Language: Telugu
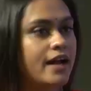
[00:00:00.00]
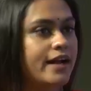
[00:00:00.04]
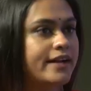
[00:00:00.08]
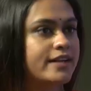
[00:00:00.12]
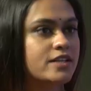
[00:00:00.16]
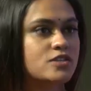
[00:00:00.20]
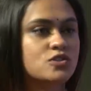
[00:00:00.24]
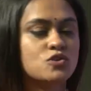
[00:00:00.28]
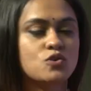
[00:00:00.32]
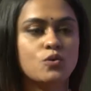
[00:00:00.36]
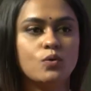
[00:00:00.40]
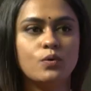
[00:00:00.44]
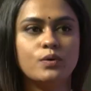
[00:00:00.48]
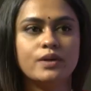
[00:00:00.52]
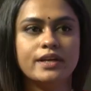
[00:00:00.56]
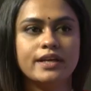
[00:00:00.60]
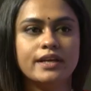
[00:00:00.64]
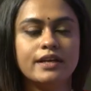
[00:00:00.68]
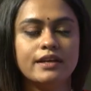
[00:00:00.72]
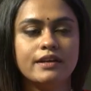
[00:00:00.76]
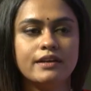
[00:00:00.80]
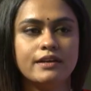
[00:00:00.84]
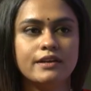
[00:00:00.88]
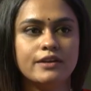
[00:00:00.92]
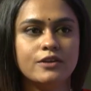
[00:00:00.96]
అండ్ స్టోరీ
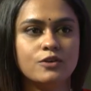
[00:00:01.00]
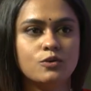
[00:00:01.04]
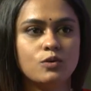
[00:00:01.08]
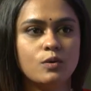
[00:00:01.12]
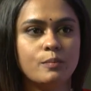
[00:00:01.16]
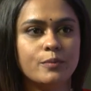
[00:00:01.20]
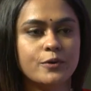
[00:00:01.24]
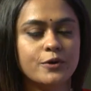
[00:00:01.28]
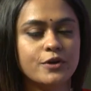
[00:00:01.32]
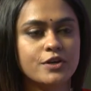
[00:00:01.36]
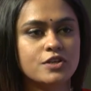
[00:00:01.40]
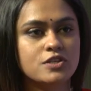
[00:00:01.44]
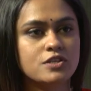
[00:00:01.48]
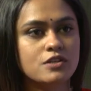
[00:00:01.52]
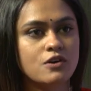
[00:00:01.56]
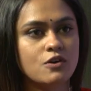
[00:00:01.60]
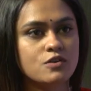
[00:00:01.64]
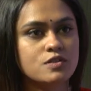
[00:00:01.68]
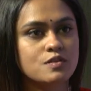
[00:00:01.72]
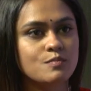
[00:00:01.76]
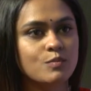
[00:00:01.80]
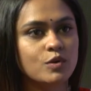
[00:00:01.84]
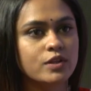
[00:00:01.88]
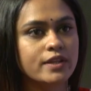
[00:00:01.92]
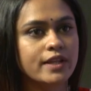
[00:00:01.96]
హీరో ప్రొడక్షన్
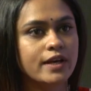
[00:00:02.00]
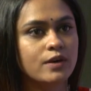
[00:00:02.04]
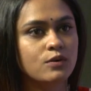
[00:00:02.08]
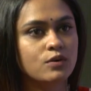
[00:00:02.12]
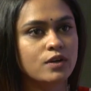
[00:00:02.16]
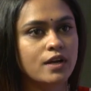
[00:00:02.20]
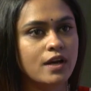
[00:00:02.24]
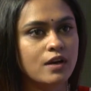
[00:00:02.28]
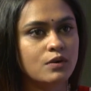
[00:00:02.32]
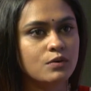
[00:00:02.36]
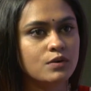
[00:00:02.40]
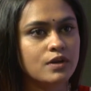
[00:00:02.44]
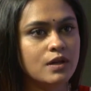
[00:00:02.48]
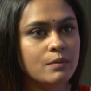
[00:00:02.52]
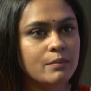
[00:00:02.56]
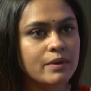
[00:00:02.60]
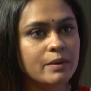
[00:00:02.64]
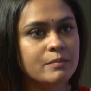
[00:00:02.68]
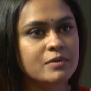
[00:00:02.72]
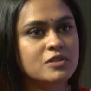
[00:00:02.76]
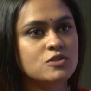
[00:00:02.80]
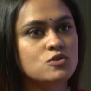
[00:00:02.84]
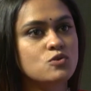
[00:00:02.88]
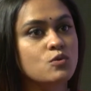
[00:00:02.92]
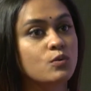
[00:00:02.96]
హౌస్ ముందే ఉన్నా కూడా
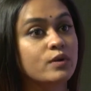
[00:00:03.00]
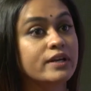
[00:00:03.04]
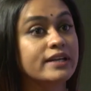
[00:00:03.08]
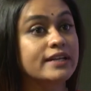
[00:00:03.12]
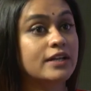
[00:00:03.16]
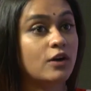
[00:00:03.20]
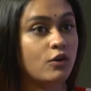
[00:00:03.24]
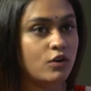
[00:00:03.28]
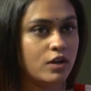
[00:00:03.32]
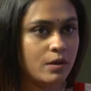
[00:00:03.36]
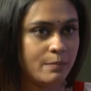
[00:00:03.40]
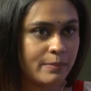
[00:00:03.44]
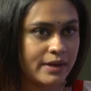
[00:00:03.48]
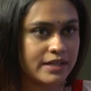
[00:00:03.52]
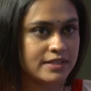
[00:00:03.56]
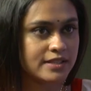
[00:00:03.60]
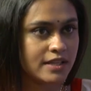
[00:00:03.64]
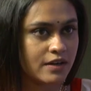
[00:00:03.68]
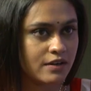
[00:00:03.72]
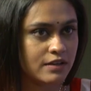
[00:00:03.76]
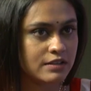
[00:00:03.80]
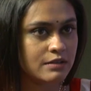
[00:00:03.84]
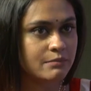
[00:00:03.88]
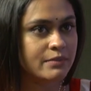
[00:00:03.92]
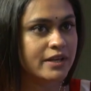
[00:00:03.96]
మేబీ స్టోరీ డెవలప్ అయిన
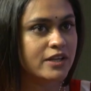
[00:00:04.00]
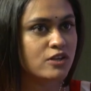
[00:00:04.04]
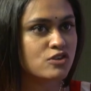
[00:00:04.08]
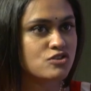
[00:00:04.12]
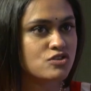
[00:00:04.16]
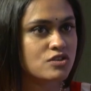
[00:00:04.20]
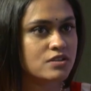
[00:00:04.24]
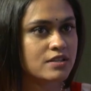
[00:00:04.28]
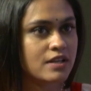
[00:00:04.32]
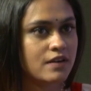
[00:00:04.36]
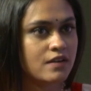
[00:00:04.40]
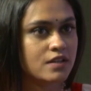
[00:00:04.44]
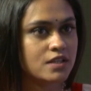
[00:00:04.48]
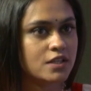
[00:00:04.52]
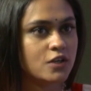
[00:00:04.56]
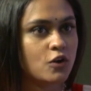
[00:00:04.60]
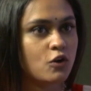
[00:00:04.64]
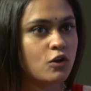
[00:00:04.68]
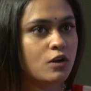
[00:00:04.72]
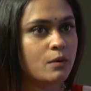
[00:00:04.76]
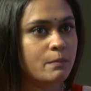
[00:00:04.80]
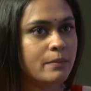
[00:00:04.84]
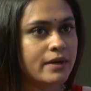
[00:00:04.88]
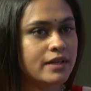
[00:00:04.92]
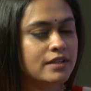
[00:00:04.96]
తర్వాత మీరు వచ్చిన తర్వాత
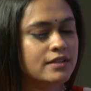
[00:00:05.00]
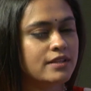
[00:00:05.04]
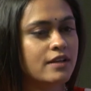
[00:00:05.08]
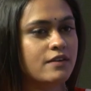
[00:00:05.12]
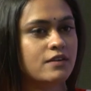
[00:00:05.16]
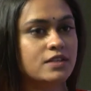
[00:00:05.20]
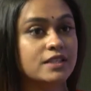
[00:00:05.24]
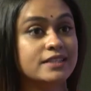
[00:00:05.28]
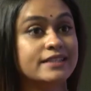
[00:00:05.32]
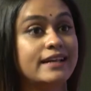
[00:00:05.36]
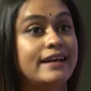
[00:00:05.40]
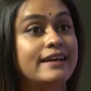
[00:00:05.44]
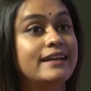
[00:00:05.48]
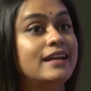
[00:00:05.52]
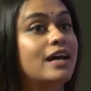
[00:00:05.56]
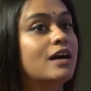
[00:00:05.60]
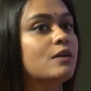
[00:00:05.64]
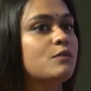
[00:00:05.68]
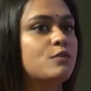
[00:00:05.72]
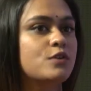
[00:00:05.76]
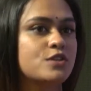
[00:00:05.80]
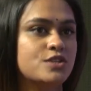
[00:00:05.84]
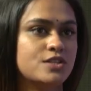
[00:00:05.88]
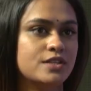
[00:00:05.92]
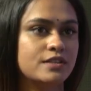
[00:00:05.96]
డెవలప్ అయిన తర్వాత
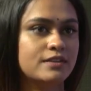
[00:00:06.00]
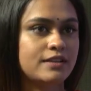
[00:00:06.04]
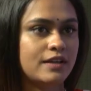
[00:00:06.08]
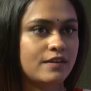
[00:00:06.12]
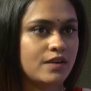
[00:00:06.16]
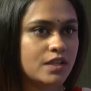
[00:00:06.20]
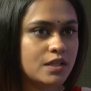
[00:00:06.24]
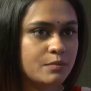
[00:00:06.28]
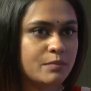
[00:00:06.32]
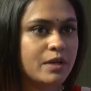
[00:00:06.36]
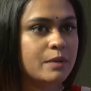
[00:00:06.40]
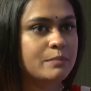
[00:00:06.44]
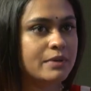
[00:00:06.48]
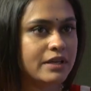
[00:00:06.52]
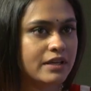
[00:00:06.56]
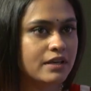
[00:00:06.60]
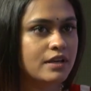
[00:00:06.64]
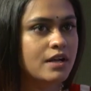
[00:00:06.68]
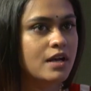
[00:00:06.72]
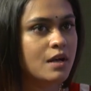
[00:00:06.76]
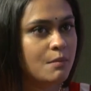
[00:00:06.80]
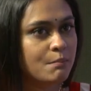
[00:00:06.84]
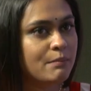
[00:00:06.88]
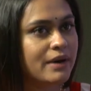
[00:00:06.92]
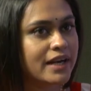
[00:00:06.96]
డైలాగ్ వచ్చిన తర్వాత మేబీ
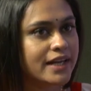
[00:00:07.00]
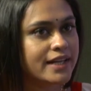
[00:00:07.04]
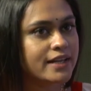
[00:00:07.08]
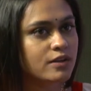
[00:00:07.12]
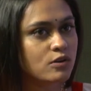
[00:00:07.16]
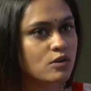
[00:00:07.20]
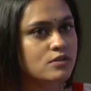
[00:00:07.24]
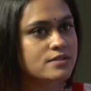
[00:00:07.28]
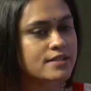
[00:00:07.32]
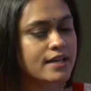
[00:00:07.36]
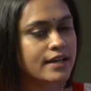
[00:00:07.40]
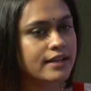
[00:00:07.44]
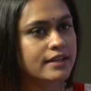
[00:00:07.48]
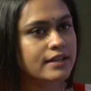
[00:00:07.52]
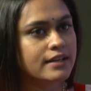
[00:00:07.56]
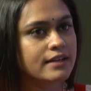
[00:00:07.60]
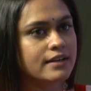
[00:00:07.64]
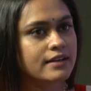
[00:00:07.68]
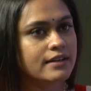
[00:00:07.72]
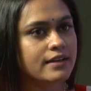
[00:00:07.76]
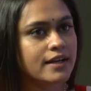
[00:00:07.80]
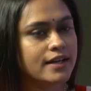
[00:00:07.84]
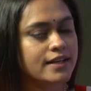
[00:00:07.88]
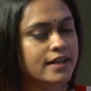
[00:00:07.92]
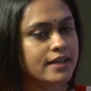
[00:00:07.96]
మళ్ళీ ఇంకొకసారి
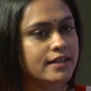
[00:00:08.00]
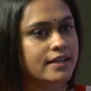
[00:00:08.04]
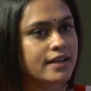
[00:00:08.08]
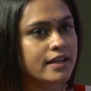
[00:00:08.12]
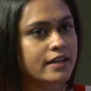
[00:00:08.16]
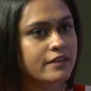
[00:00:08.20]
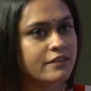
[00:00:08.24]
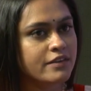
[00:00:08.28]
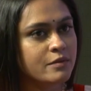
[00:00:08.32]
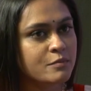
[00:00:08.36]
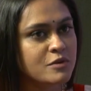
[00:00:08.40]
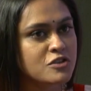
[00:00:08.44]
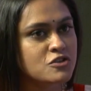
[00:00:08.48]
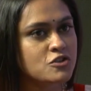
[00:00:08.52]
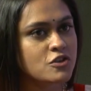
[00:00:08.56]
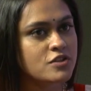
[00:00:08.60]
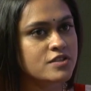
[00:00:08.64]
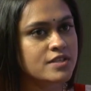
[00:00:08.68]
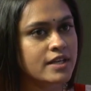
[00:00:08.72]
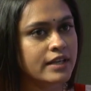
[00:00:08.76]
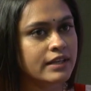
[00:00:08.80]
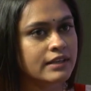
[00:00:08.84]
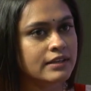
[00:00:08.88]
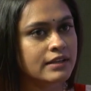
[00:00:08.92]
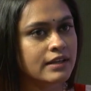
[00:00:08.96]
కళ్యాణ్ గారికి వినిపించడం
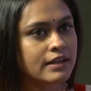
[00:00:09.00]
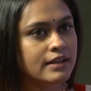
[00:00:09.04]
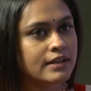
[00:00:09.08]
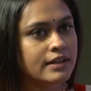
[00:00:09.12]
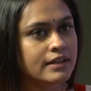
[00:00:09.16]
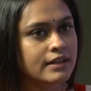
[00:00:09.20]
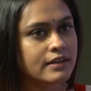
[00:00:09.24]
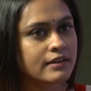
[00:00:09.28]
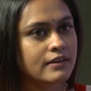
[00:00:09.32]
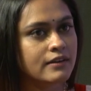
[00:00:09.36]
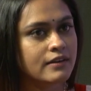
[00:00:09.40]
జరిగిందా అండి